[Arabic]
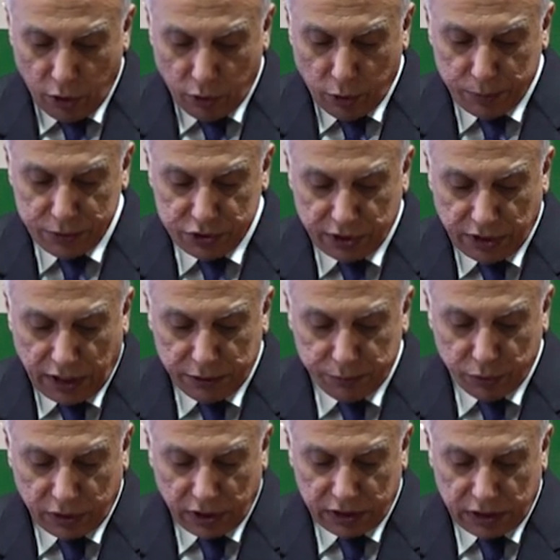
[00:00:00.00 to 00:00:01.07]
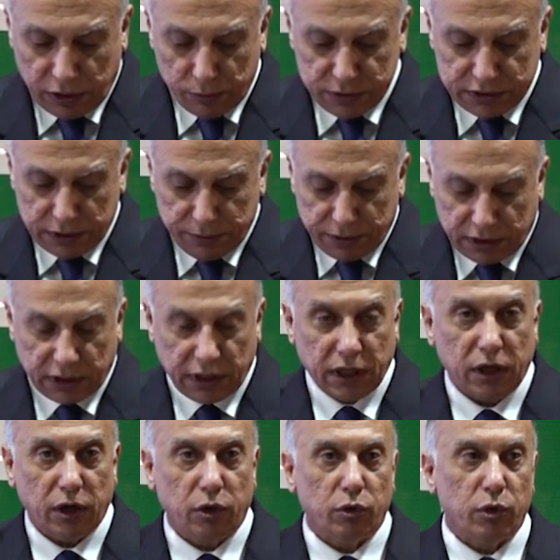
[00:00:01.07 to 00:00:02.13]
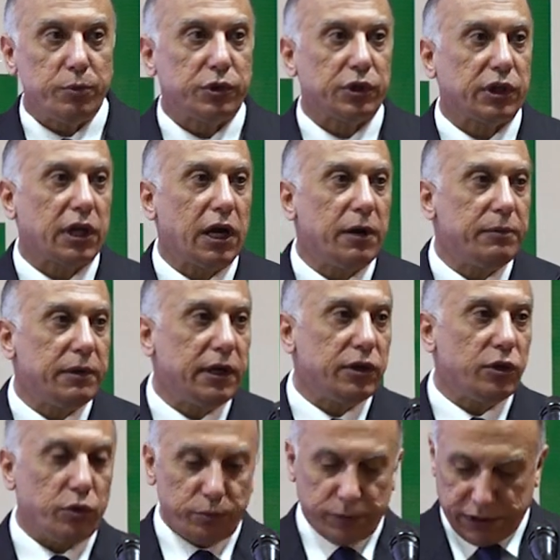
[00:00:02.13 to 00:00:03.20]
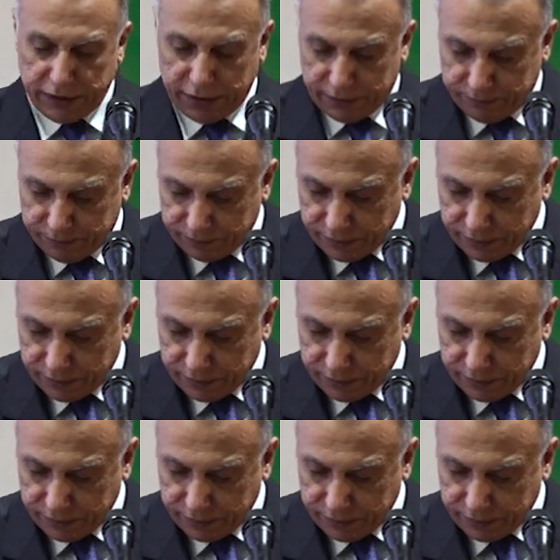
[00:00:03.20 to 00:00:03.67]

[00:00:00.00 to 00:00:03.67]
وبإجراءات مكثفة ومستمرة ومتكاملة يوميا